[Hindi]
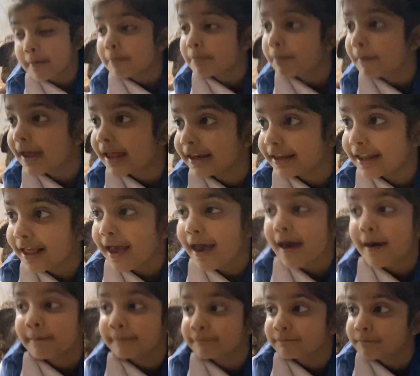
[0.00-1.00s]
पहले
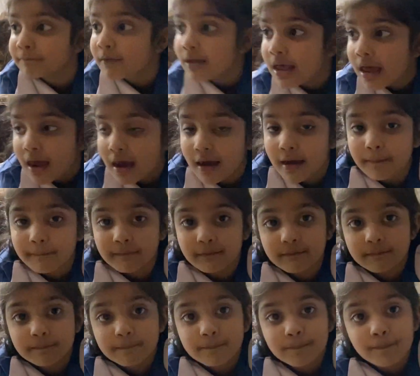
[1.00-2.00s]
हम मुझे समझ आ
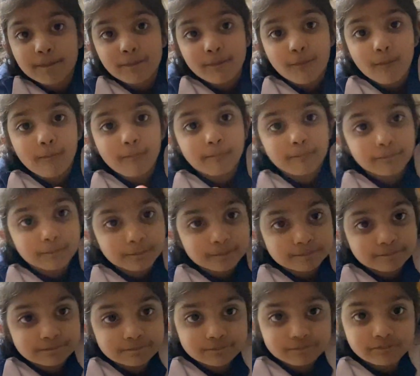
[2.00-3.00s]
गया जब
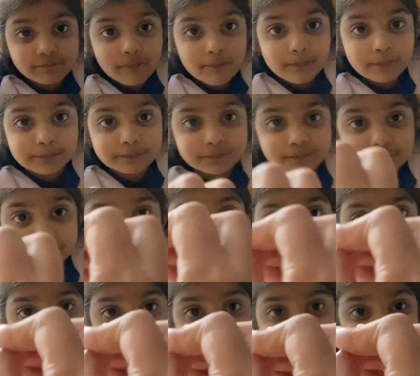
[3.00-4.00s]
तुम्हें हर बात
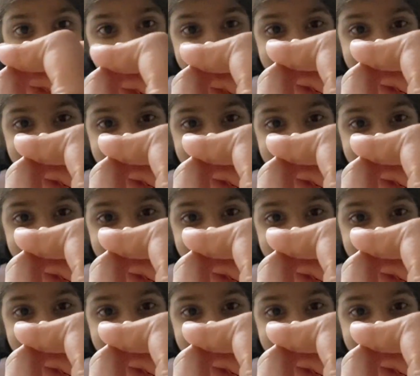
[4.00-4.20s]
रिपीट